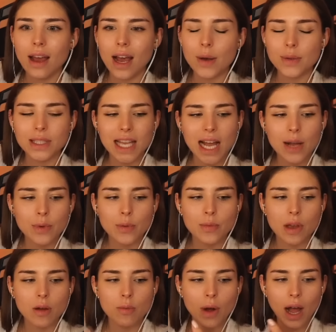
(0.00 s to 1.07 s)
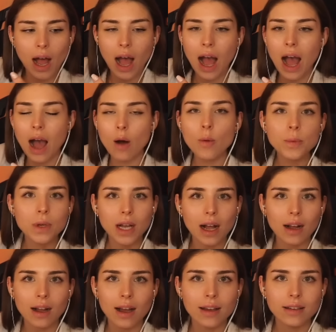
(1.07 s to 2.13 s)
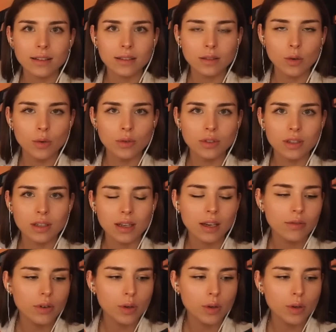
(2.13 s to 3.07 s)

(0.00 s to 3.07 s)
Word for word: aber sie haben ihm ja überhaupt gar keinen Grund genannt,